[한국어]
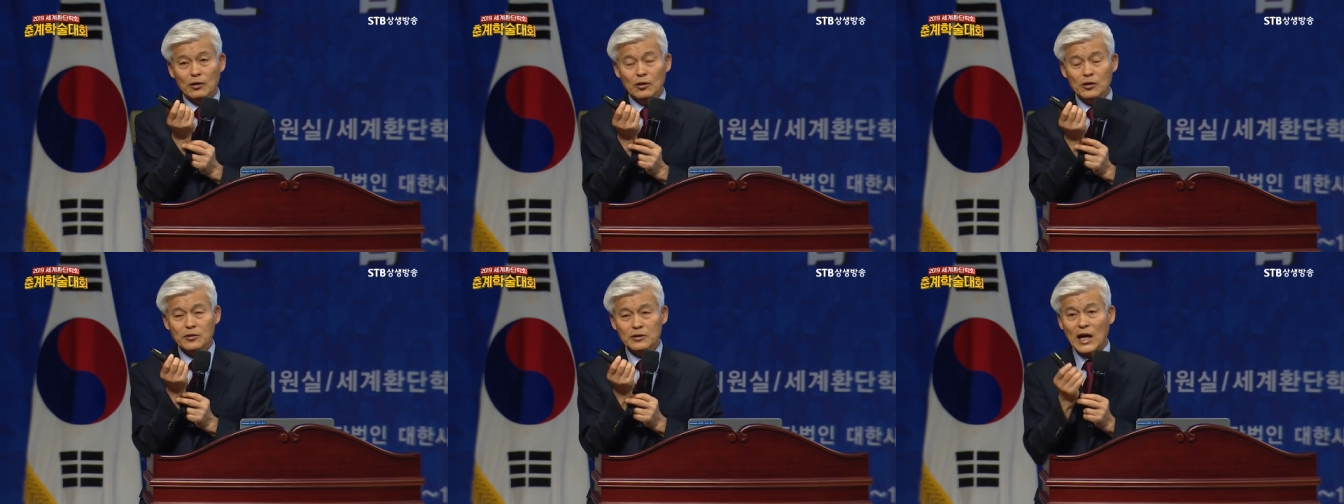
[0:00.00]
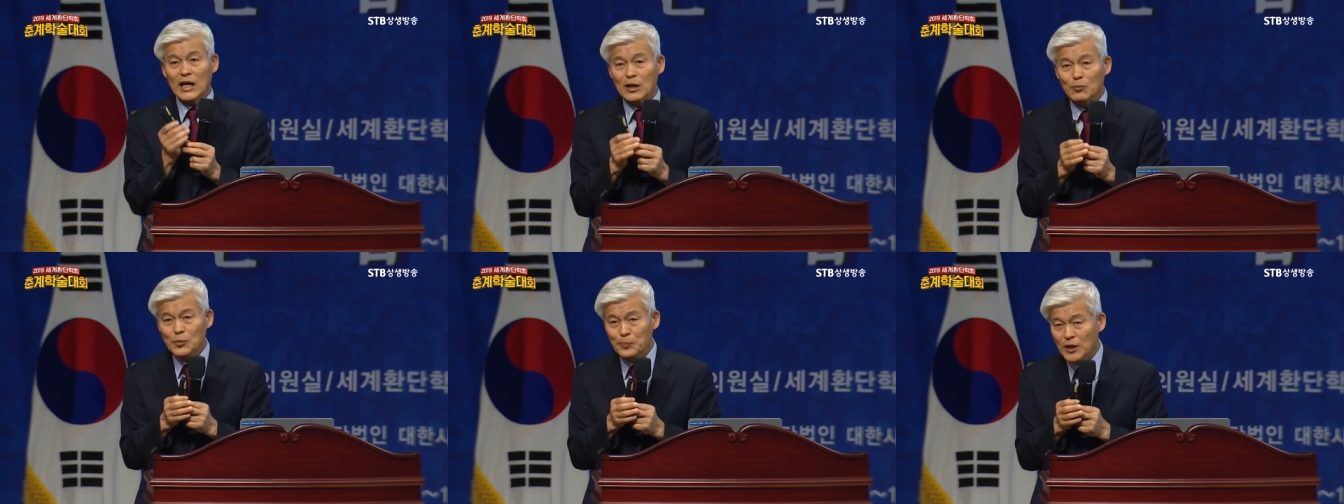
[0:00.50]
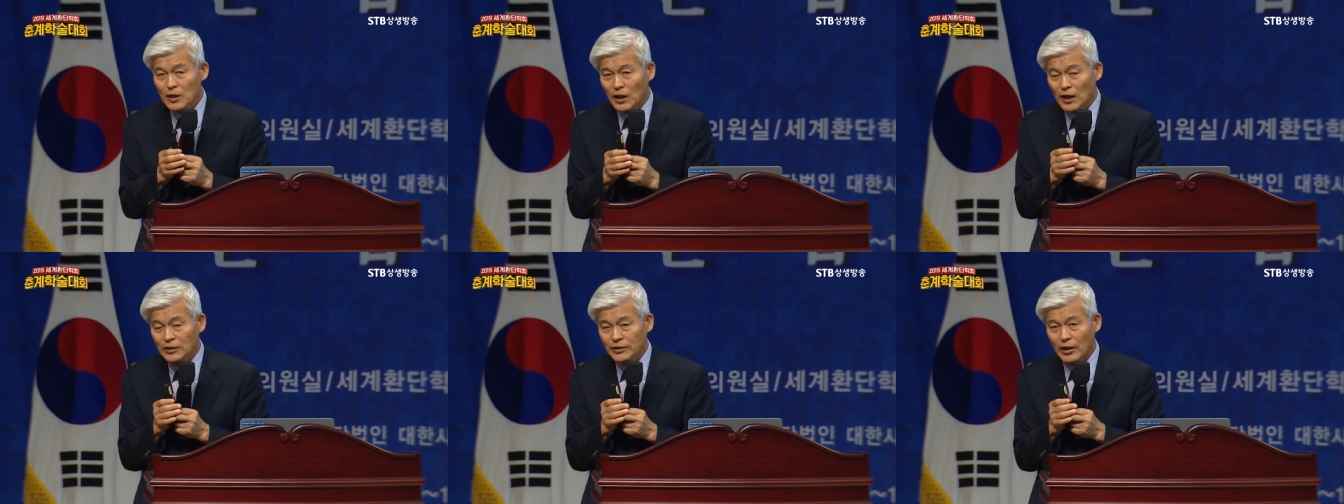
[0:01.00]
그래서 사람을
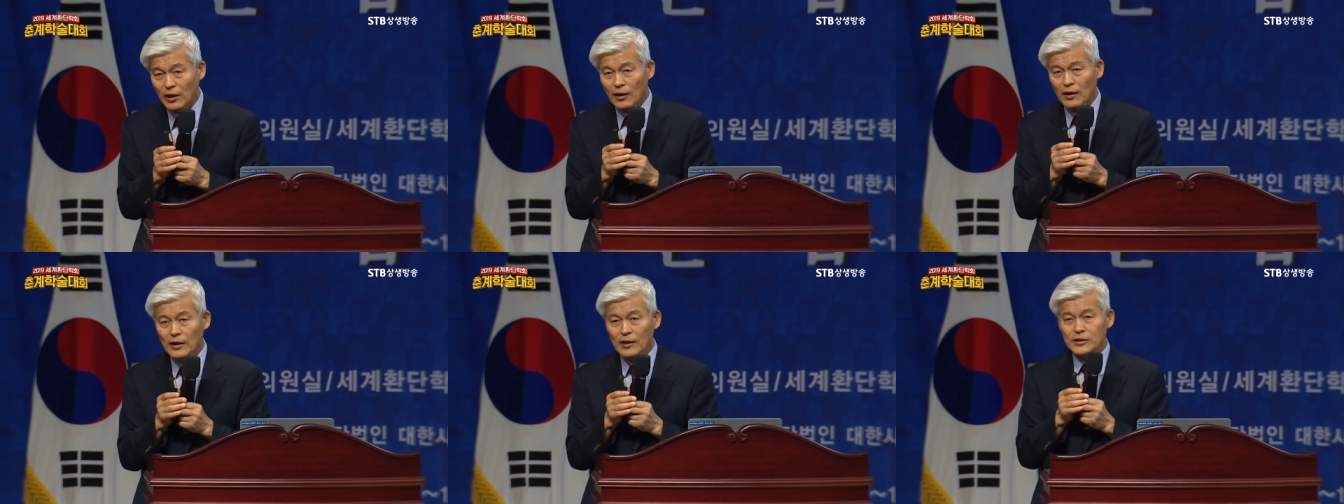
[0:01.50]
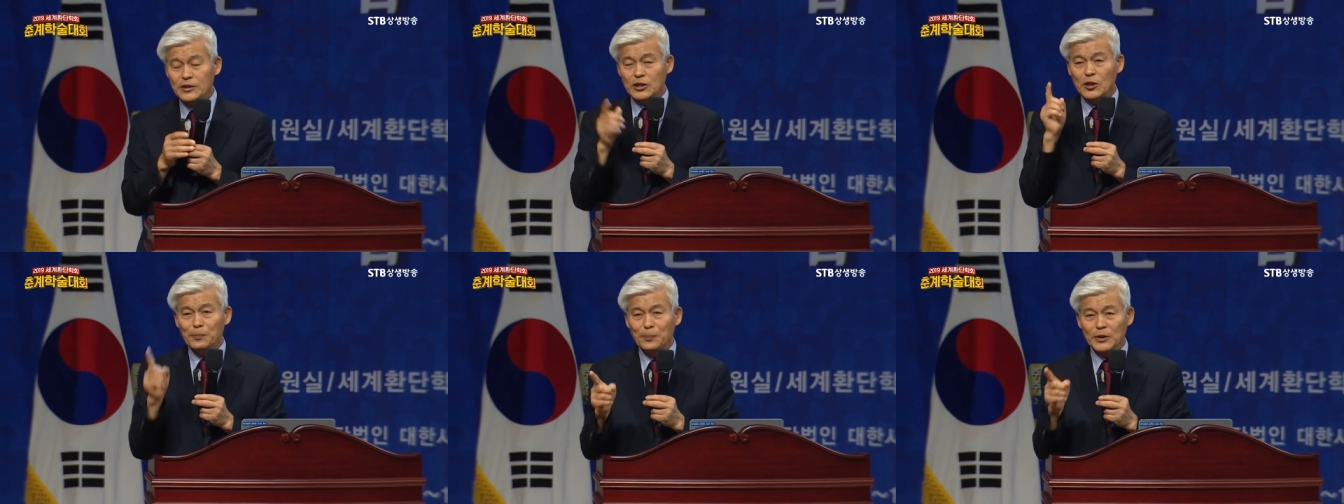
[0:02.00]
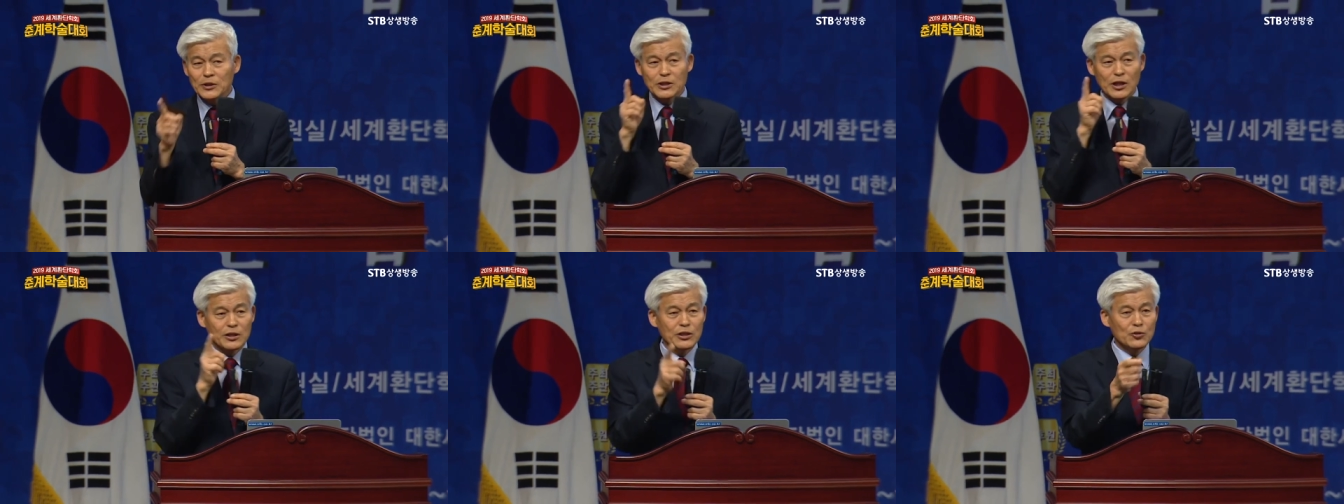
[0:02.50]
평가할 때 첫
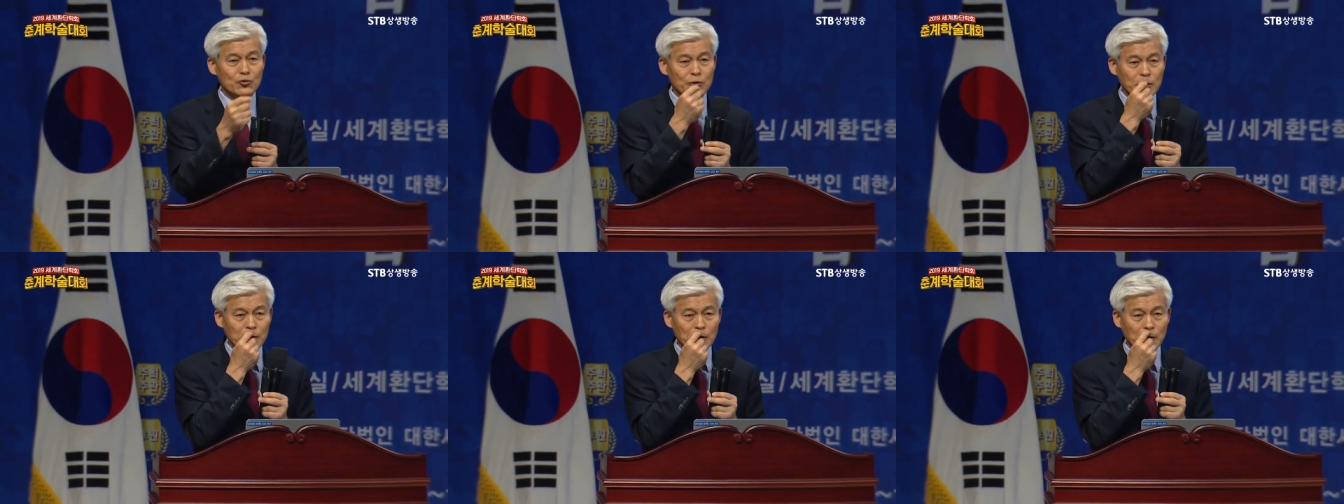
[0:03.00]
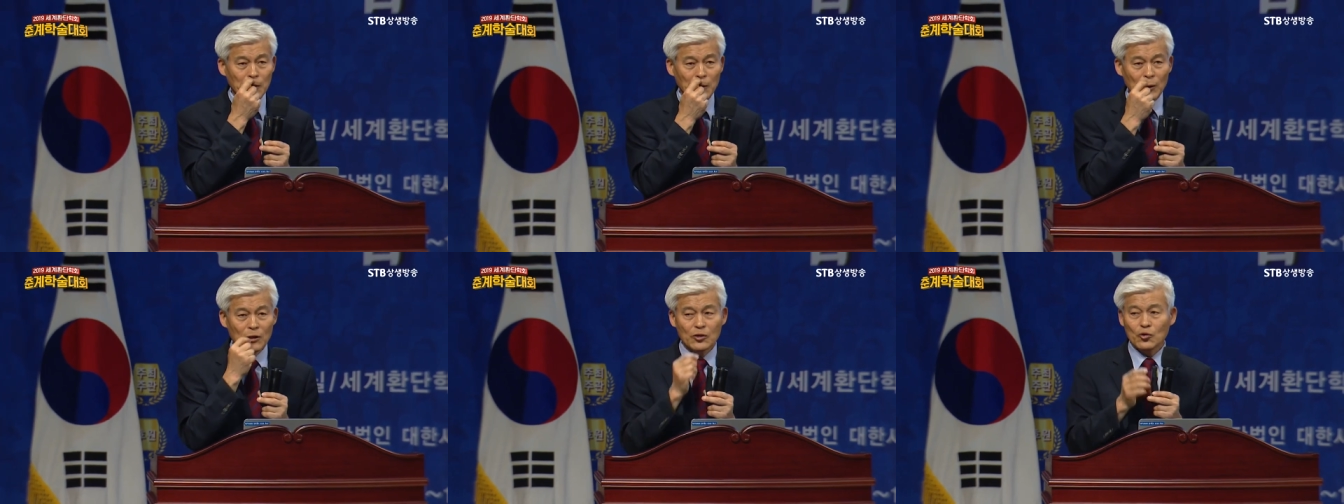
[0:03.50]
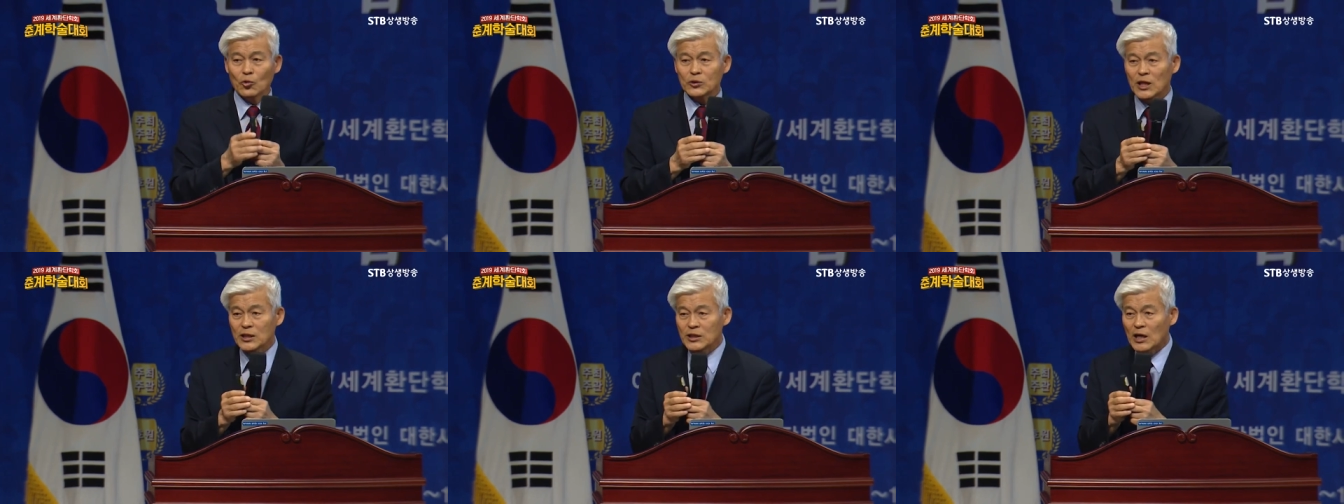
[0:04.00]
번째 기준이
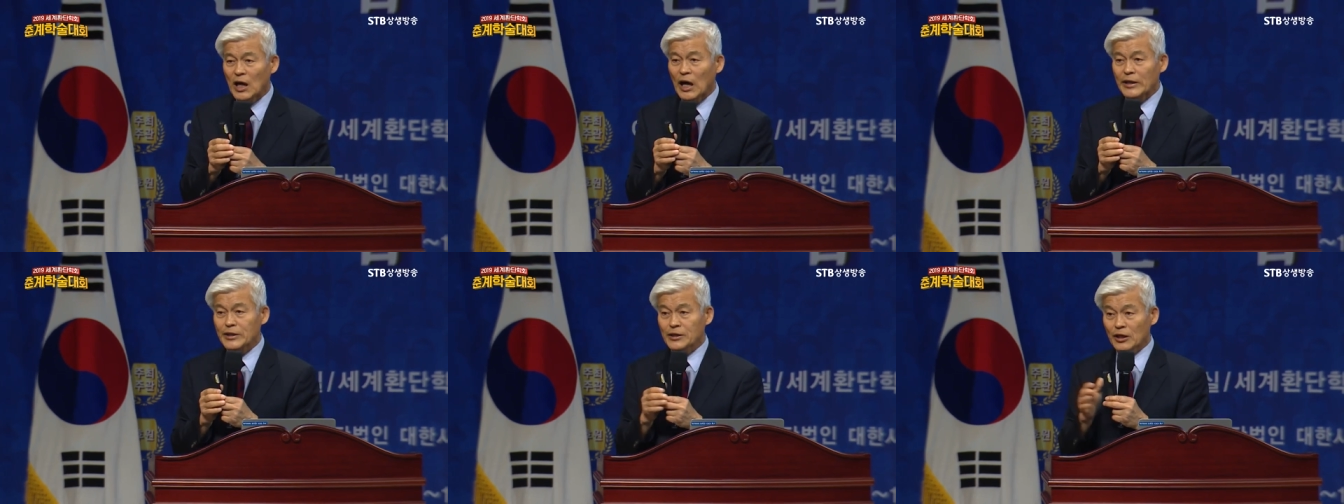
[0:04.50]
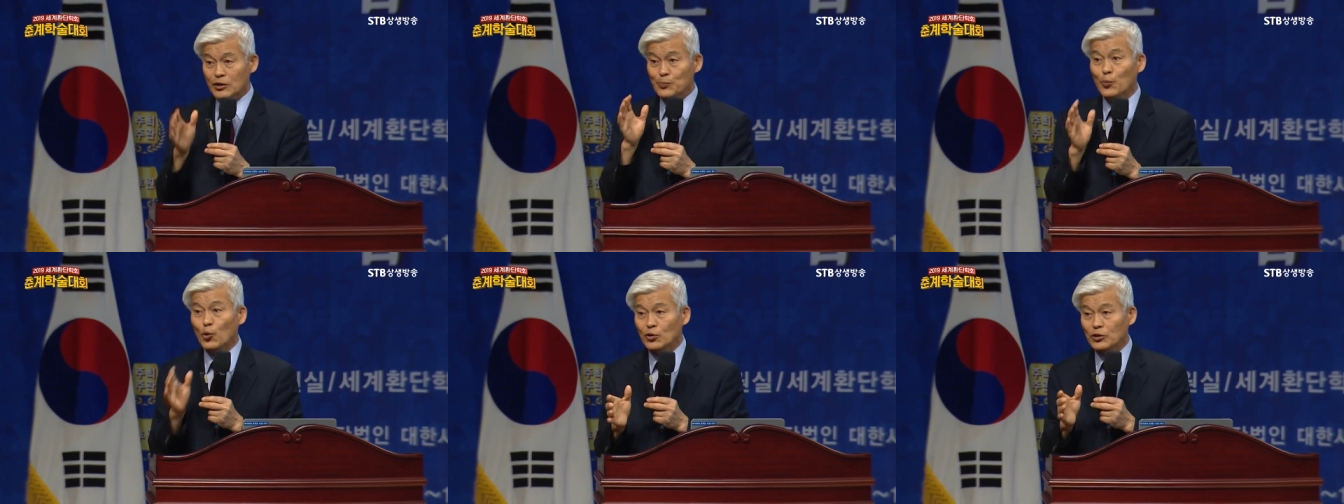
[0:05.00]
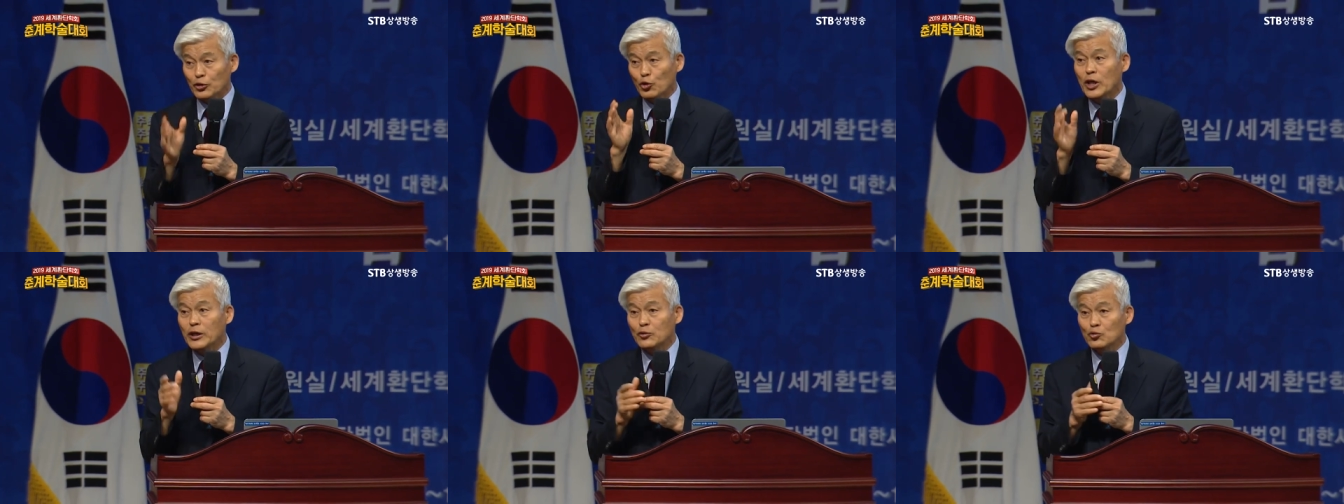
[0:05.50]
효자냐 아니냐를 보는 것이 굉장히